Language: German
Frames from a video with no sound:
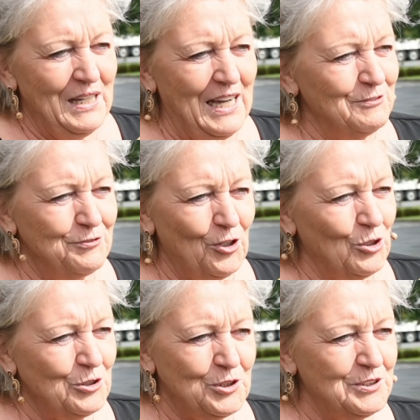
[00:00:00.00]

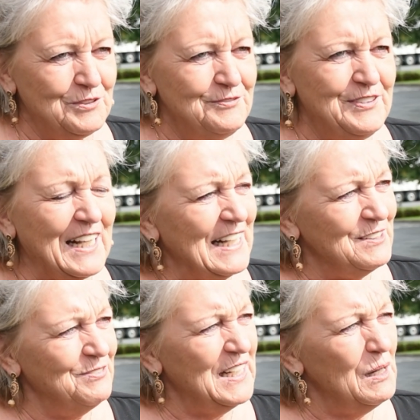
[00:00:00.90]
Einfach
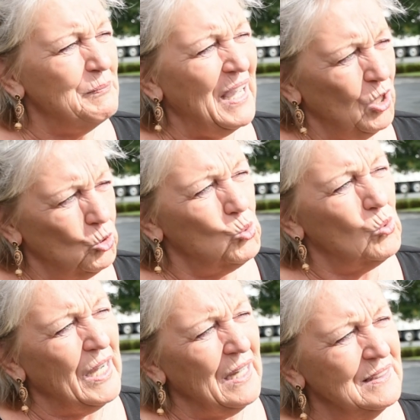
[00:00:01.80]
wirklich wieder mehr
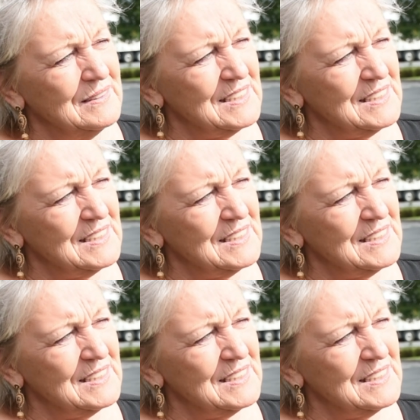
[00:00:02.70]
Ruhe.